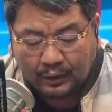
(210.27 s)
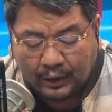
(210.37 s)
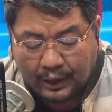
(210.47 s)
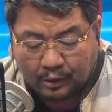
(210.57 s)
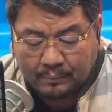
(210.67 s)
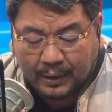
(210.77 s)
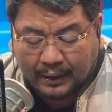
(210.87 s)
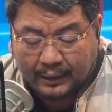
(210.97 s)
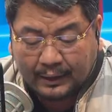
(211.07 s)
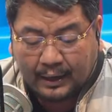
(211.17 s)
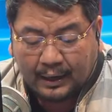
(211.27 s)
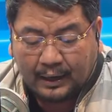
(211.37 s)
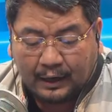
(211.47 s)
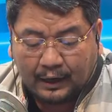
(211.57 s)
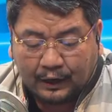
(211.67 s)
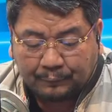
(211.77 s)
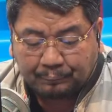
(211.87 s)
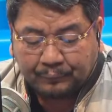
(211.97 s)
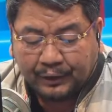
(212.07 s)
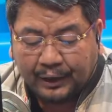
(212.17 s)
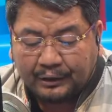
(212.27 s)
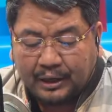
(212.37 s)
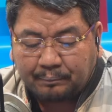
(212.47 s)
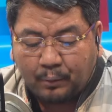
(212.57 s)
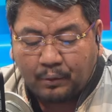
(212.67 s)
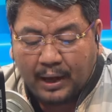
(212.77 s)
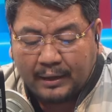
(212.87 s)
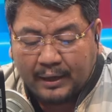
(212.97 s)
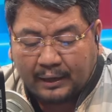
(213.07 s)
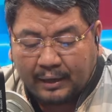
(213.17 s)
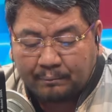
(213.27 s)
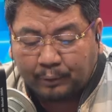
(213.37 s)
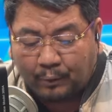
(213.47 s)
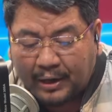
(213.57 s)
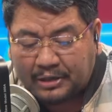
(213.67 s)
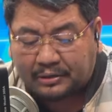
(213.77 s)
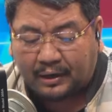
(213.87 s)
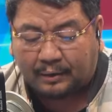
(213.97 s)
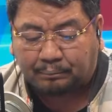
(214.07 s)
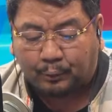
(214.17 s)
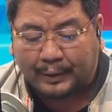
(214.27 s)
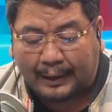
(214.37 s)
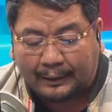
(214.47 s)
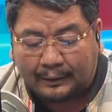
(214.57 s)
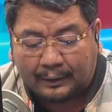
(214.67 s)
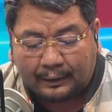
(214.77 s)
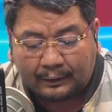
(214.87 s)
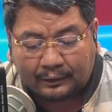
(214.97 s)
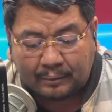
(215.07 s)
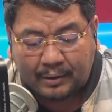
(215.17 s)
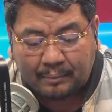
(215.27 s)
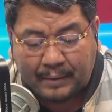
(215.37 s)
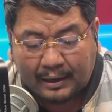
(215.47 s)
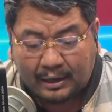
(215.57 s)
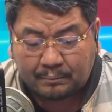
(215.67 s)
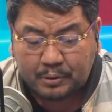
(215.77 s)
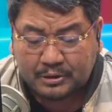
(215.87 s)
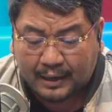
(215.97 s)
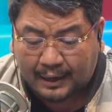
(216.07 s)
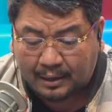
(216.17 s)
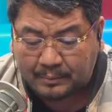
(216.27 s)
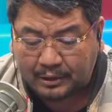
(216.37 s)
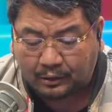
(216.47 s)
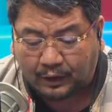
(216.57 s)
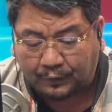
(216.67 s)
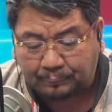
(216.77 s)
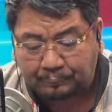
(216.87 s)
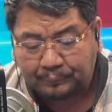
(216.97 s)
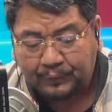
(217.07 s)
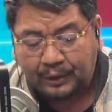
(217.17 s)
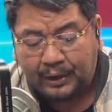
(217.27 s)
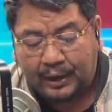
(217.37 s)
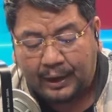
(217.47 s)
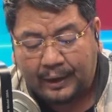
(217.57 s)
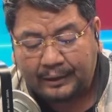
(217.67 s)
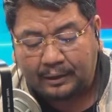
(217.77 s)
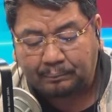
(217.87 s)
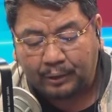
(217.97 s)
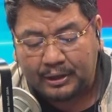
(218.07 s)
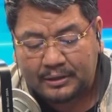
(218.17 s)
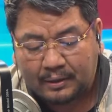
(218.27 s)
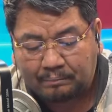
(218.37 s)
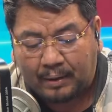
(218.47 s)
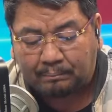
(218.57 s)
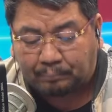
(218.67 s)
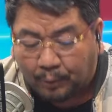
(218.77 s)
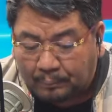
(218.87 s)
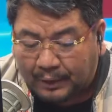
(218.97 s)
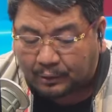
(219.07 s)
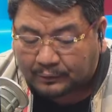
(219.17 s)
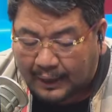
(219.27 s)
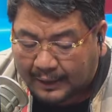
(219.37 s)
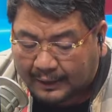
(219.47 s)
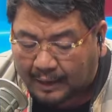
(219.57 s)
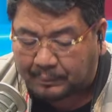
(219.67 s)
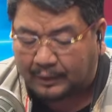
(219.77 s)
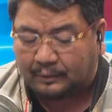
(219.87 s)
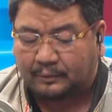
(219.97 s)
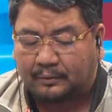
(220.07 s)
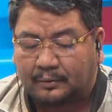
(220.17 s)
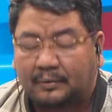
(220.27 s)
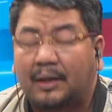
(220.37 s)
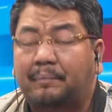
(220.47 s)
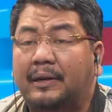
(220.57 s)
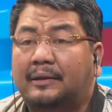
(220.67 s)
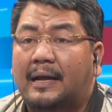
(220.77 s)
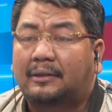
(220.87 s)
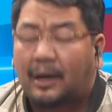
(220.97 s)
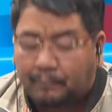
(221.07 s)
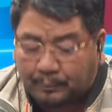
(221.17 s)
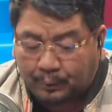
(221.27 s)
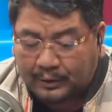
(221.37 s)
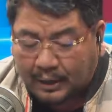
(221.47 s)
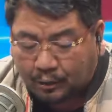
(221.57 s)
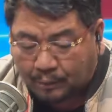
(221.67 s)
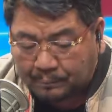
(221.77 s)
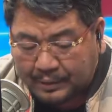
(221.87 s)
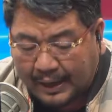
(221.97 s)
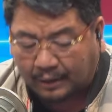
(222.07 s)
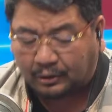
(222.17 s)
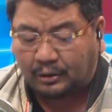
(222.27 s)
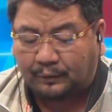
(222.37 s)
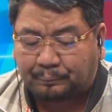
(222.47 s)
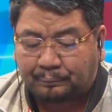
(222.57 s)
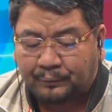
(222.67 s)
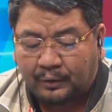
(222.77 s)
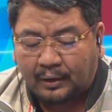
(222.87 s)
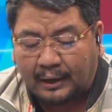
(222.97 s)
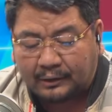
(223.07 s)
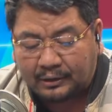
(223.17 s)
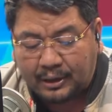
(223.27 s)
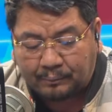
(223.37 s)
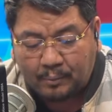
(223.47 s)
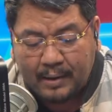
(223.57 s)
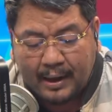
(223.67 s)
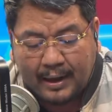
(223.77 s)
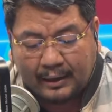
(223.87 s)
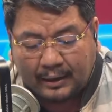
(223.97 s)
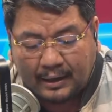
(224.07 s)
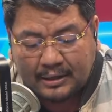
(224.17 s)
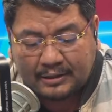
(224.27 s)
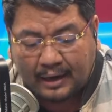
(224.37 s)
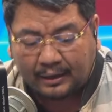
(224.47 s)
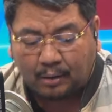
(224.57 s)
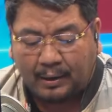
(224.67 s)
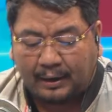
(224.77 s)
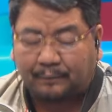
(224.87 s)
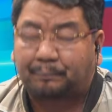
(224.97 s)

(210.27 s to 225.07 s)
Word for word: Eh kumbaga, uh, ah, hindi po kayang impluensyahan po yan. ba diba? Para lang po sa kalaman nyo, ah, eh yan po isang pampublikong tanggapan na pinatatakbo po ng gobyerno at hindi po maaaring uh, saklawan